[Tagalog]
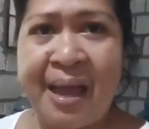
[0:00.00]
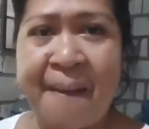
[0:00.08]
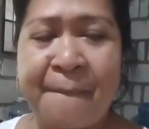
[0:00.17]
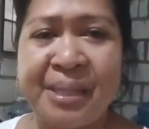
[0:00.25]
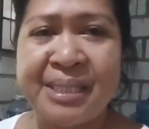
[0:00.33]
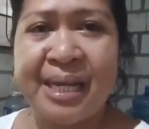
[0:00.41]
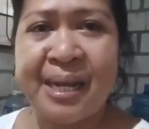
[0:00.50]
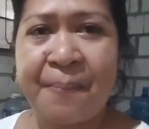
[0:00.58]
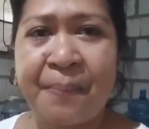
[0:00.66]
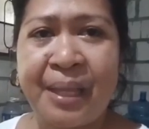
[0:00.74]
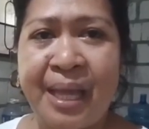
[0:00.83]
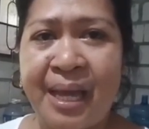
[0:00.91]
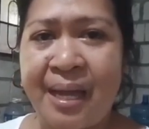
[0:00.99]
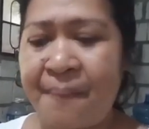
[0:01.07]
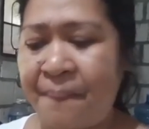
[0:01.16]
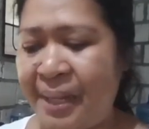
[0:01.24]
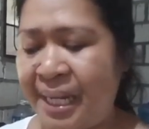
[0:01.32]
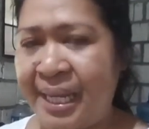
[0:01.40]
masarap na
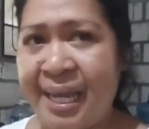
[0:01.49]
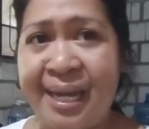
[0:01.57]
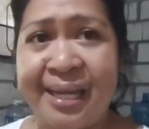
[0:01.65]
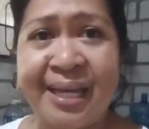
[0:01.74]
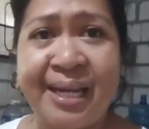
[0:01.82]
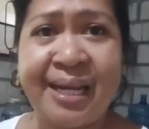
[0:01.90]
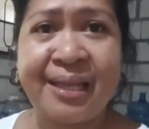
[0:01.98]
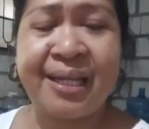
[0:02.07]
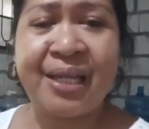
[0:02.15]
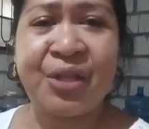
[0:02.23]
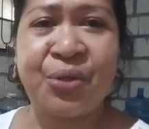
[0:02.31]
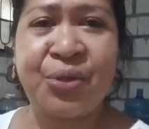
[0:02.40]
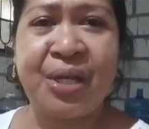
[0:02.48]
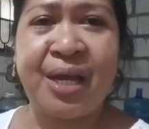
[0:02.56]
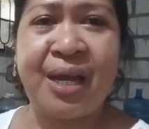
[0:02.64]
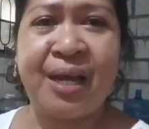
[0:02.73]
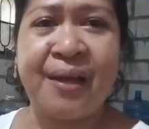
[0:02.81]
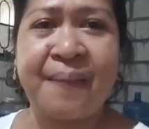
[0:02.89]
paliya. Lagyan natin ito
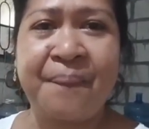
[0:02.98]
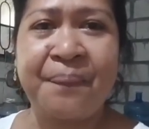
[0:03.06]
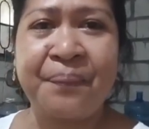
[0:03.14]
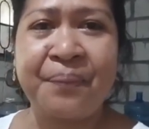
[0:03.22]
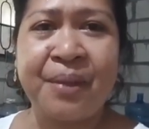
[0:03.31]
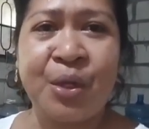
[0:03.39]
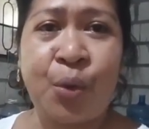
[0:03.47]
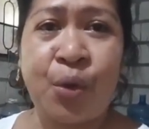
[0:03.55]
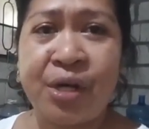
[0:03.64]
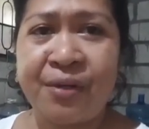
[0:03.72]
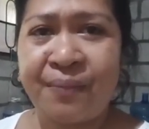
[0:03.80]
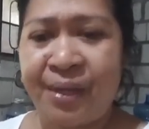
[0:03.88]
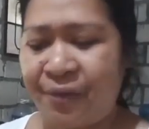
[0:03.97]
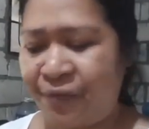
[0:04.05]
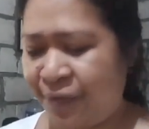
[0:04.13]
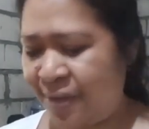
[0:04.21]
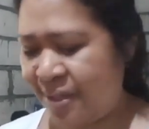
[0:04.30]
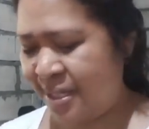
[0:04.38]
ng corn
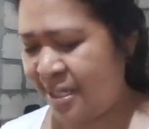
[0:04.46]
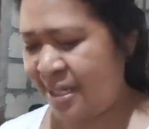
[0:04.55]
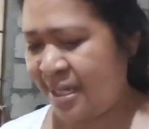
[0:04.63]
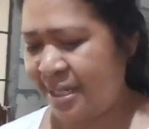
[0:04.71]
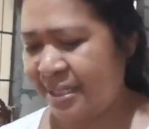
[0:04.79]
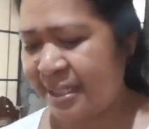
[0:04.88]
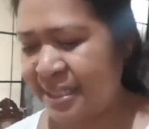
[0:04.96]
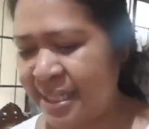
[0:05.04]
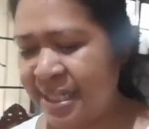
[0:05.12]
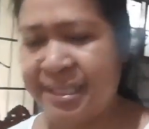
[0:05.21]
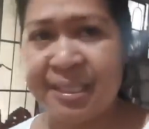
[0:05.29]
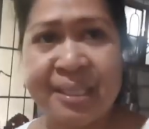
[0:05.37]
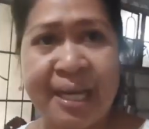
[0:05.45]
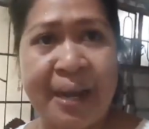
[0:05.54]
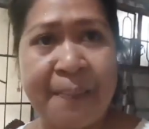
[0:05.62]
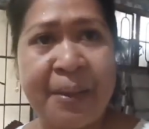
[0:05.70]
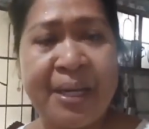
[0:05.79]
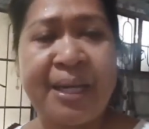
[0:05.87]
beef. Kasi
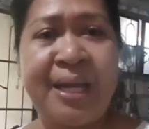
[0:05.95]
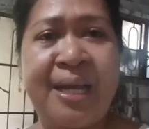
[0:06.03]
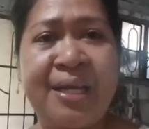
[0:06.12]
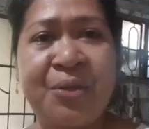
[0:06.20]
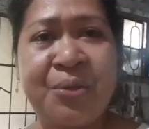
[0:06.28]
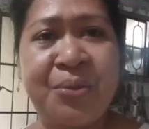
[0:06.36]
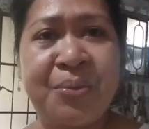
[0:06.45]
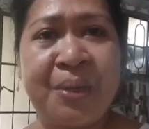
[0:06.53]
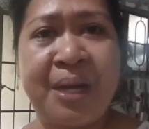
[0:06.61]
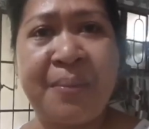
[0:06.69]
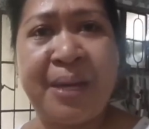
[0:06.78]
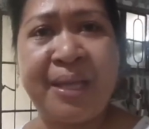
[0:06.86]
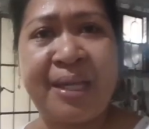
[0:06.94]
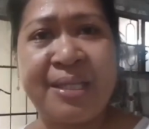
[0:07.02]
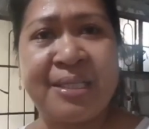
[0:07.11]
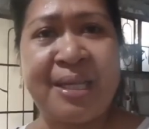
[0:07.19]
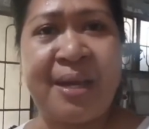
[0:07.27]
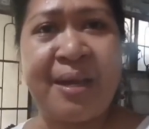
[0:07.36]
nasasarapan nga yung mga bata
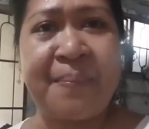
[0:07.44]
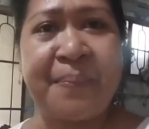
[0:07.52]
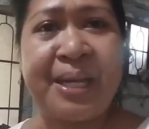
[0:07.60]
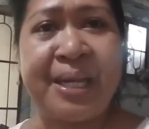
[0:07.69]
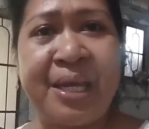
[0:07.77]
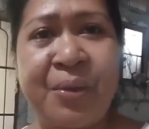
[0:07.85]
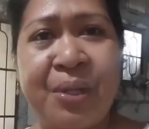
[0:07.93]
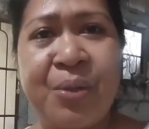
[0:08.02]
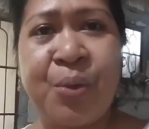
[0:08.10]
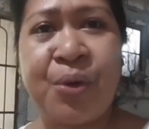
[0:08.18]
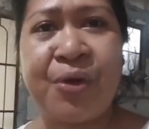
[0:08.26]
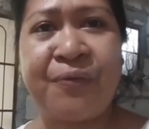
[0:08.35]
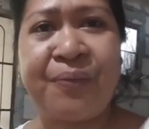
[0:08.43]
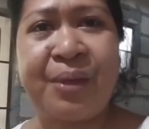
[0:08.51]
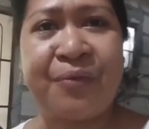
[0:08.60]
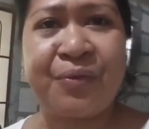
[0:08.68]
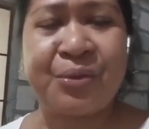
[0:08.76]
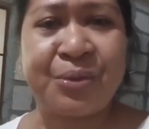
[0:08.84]
sa paliya with corn
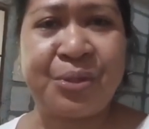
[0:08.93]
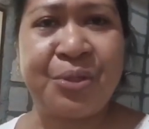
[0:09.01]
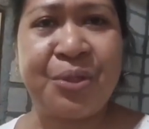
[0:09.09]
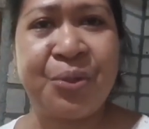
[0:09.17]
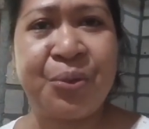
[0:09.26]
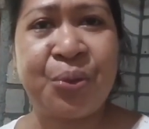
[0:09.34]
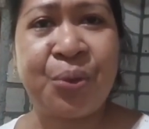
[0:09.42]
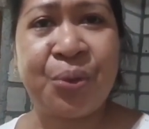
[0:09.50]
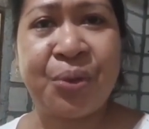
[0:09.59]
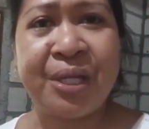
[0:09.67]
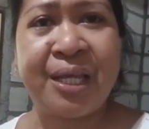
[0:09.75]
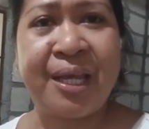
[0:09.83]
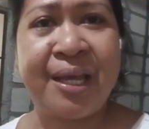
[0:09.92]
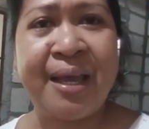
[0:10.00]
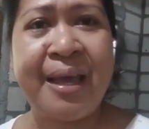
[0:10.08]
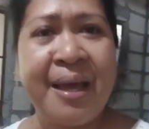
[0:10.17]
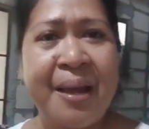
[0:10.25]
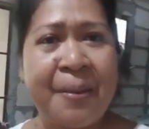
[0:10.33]
beef. So, yun yung turo ni
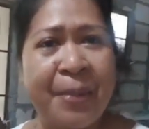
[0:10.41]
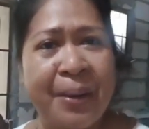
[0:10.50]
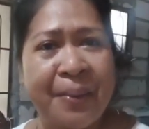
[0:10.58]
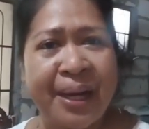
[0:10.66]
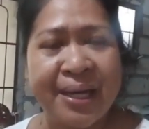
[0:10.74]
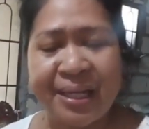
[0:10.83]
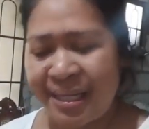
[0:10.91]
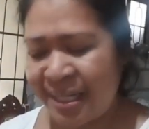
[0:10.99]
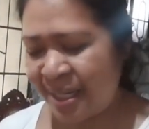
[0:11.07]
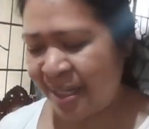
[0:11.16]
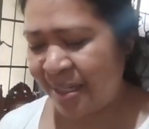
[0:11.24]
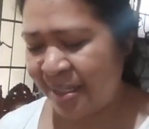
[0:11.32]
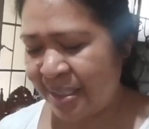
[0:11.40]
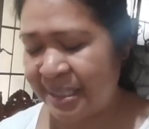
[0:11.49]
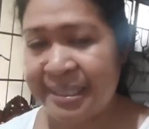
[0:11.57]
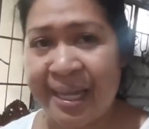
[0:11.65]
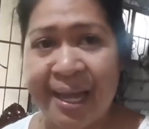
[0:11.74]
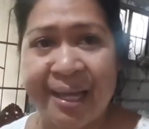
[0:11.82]
Ma'am Aida
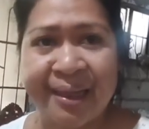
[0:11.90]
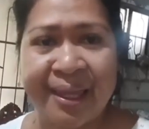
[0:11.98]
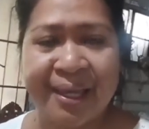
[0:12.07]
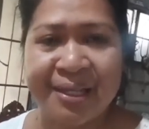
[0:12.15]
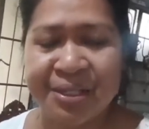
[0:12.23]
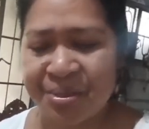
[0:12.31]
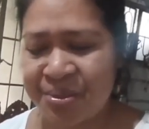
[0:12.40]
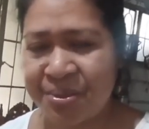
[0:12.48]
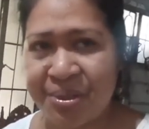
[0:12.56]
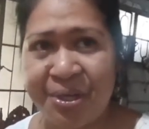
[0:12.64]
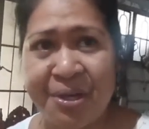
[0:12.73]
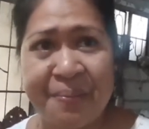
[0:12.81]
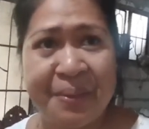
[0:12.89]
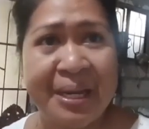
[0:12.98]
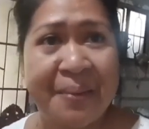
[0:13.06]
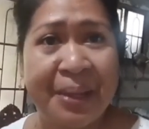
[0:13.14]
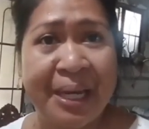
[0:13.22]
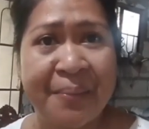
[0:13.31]
sa atin. So, yun,
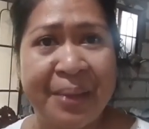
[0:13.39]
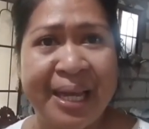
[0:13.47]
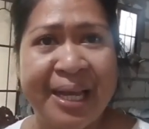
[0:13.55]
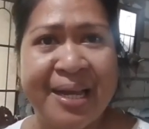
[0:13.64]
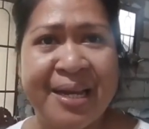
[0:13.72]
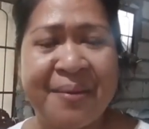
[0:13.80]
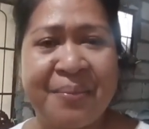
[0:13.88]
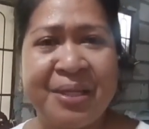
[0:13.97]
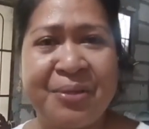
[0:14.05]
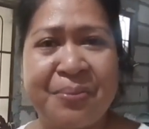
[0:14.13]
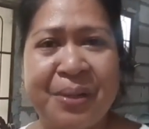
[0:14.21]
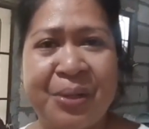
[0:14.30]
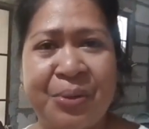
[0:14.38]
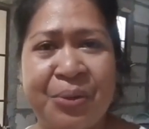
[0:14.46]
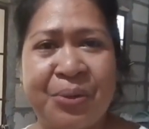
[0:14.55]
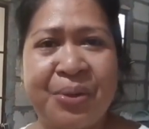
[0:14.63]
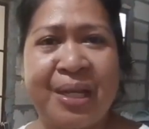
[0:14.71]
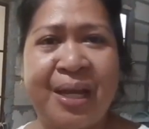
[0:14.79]
binabalik-balikan namin yung
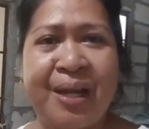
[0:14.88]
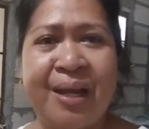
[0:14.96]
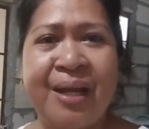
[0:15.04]
pagluto ng